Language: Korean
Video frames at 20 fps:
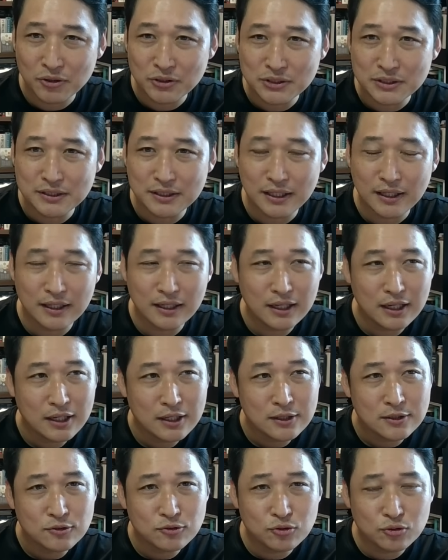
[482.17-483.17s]
것인데
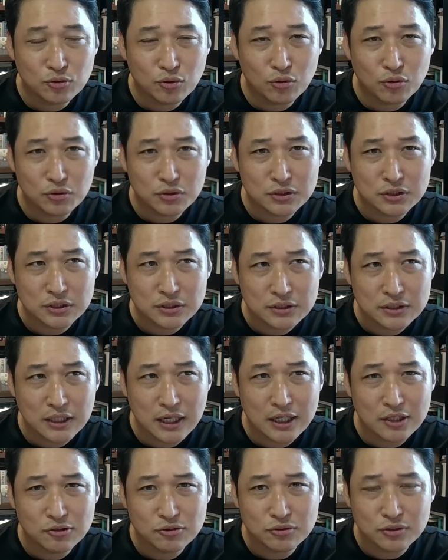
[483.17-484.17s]
유독
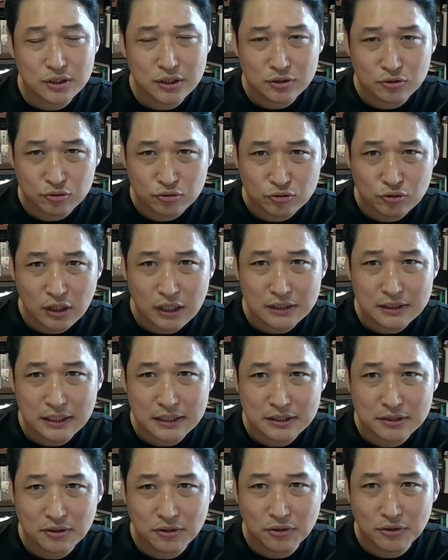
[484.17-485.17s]
증가율이
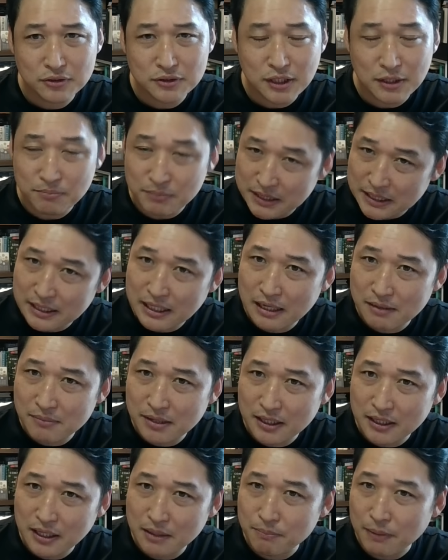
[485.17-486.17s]
둔화된 것에
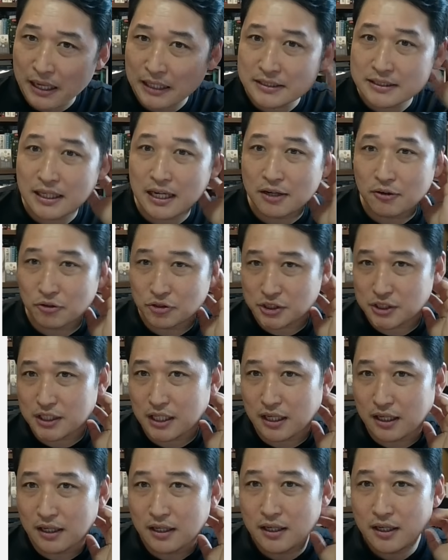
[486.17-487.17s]
민감하게 반응한
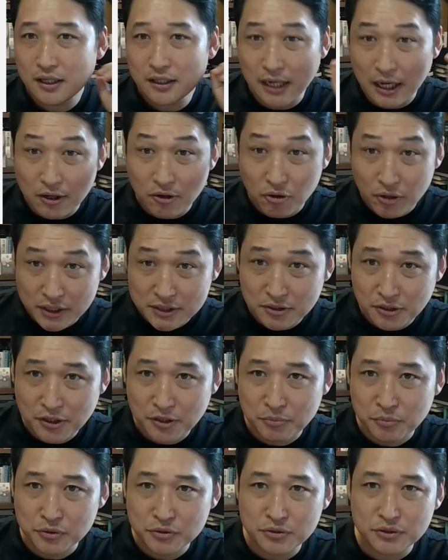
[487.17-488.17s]
것이다 라고
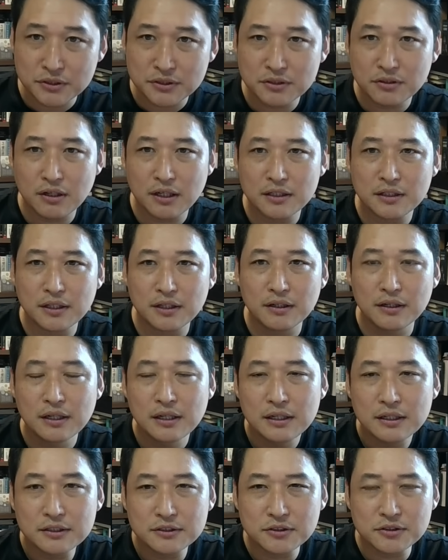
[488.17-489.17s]
해석해 볼 수 있을 것 같아요.
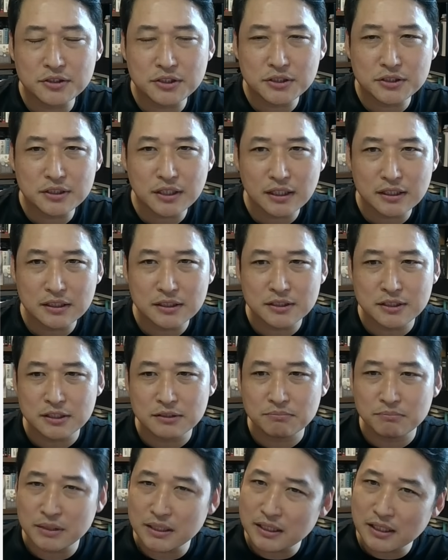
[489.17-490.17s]
그래서 시장이
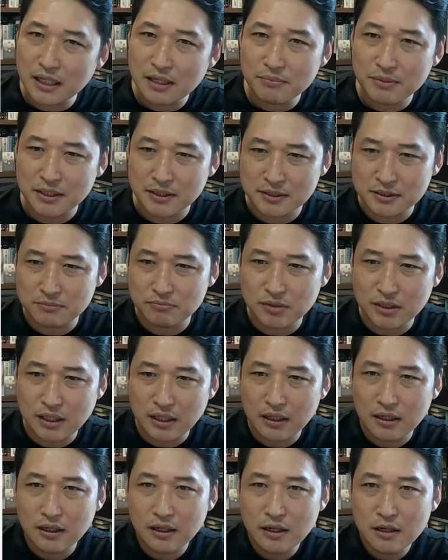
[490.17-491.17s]
지금 민감해
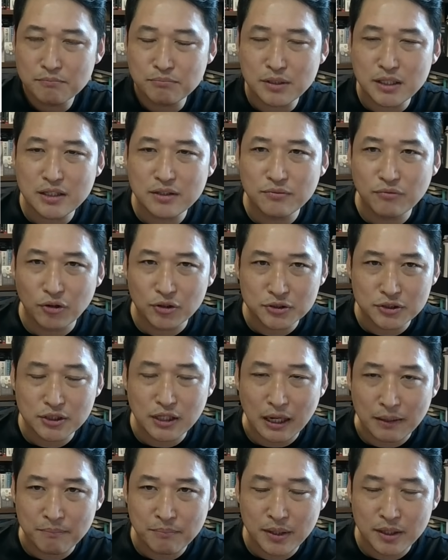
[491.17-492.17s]
있습니다. 피벗을
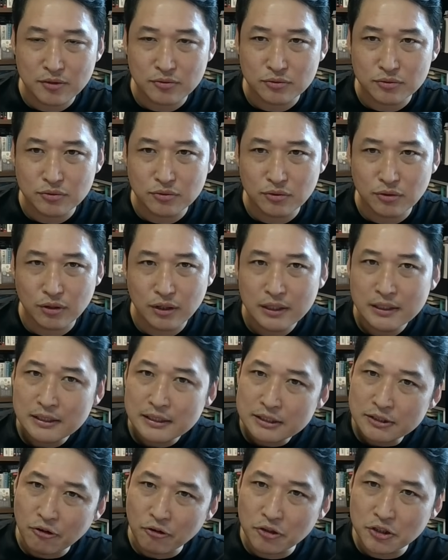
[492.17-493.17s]
앞에 두고
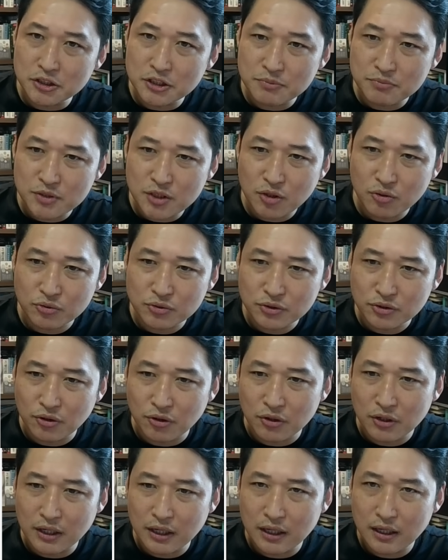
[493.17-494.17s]
경기침 채우는
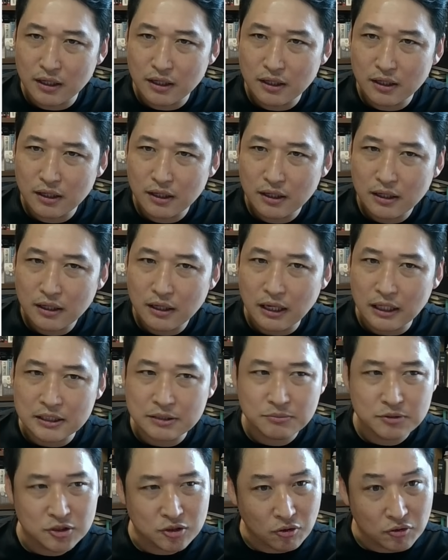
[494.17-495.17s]
건가?
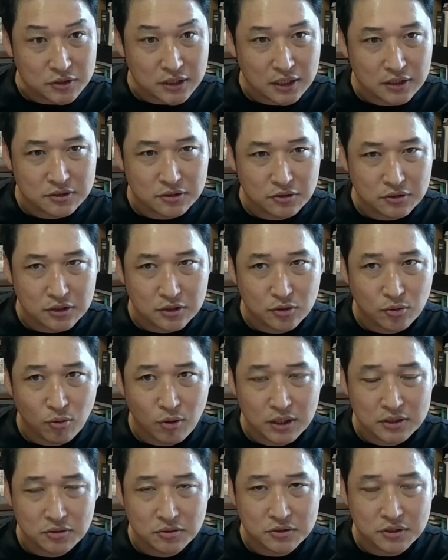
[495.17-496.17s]
아니면 정상적인
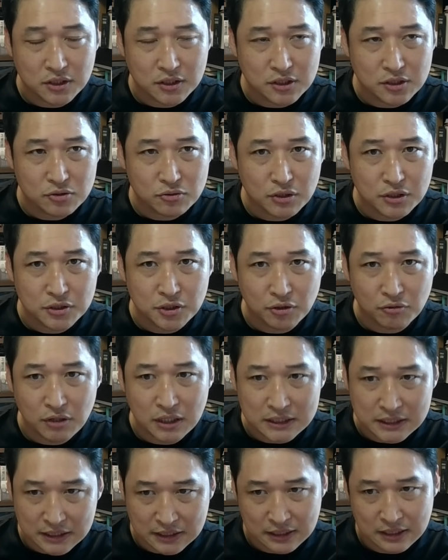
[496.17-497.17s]
통화정책 기조의
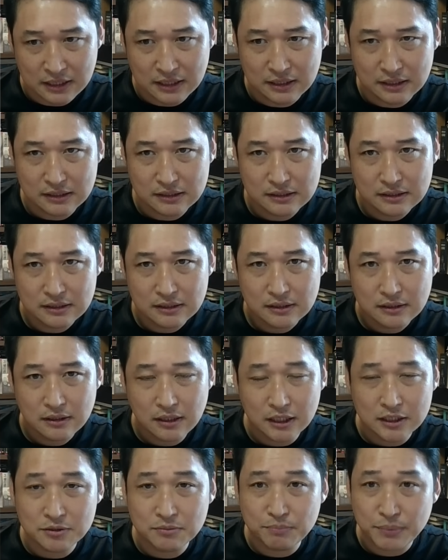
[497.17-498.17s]
전환인가?
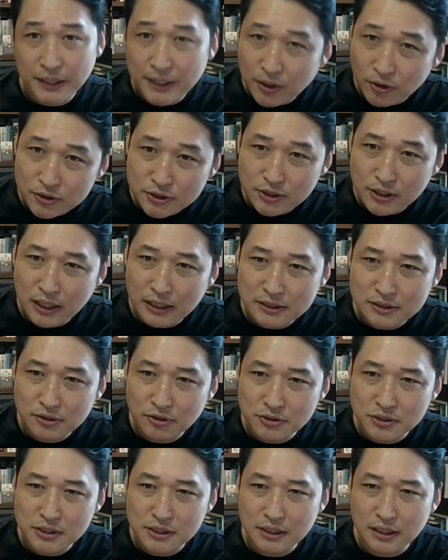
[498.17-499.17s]
아니면 비컷을 하는
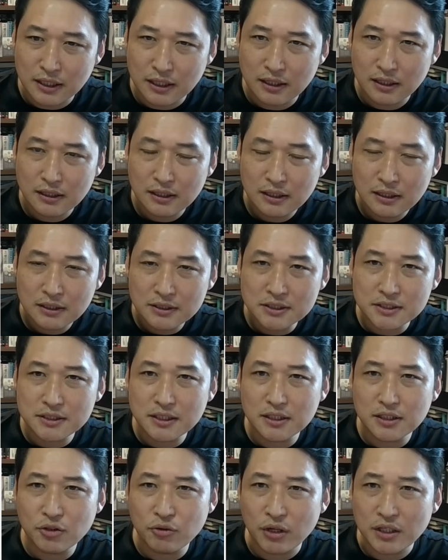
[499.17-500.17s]
것인가?
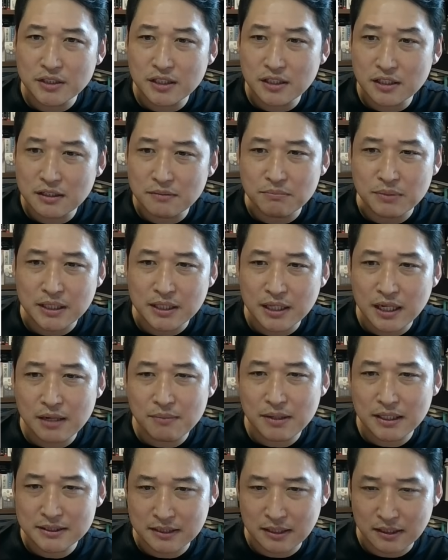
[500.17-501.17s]
시장이 굉장히
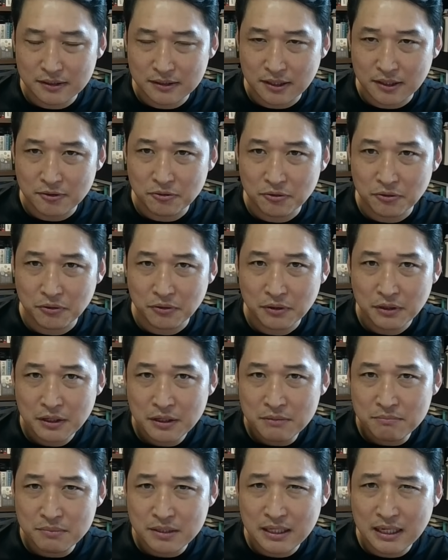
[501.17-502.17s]
민감한 상태고
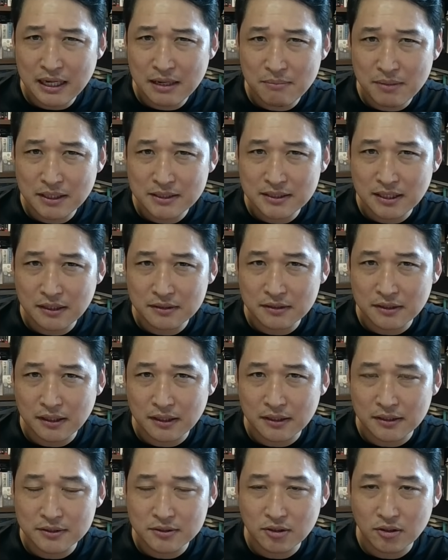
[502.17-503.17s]
민감한
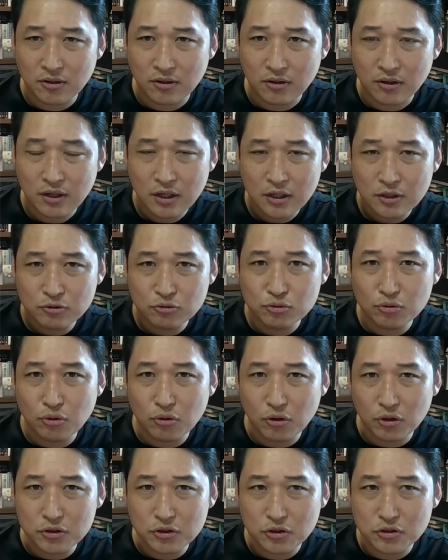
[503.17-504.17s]
상태에서
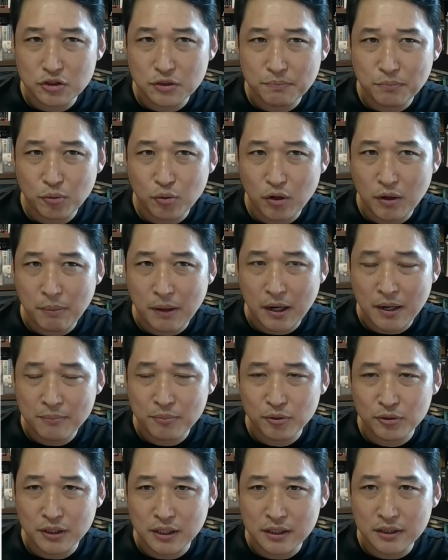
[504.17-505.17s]
유독 어떤 지표가
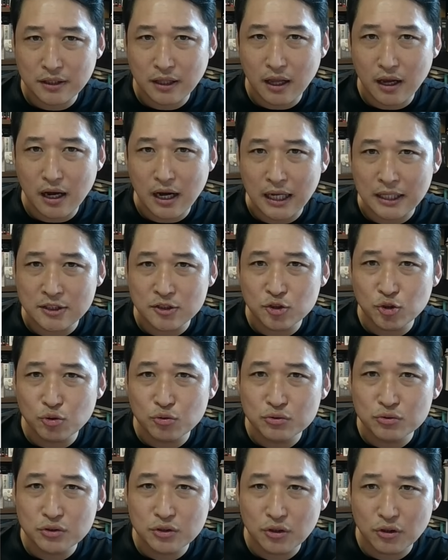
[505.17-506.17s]
발표될 때 안
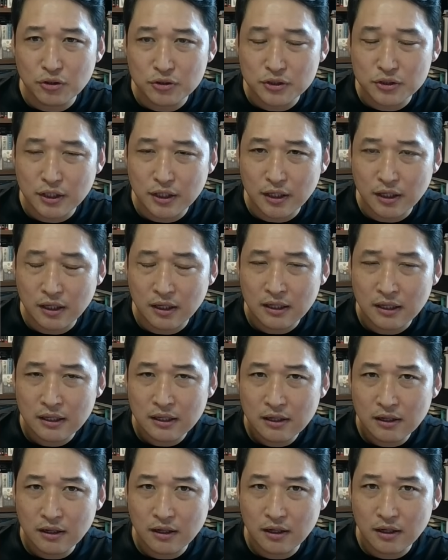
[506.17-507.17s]
좋은 것에
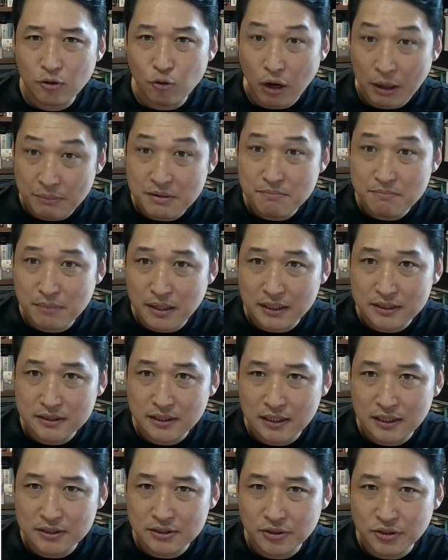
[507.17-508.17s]
어, 과민
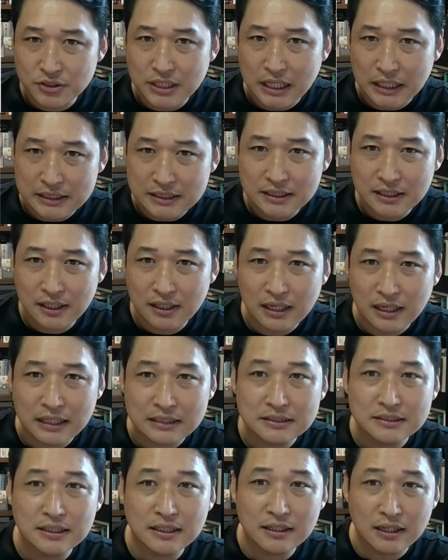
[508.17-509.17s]
반응하는 것이
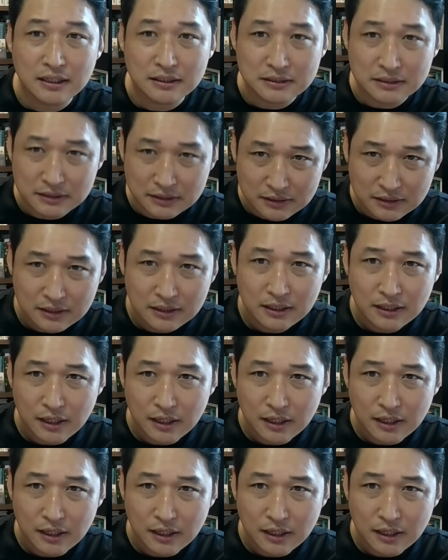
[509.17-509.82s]
아닌가라는 생각을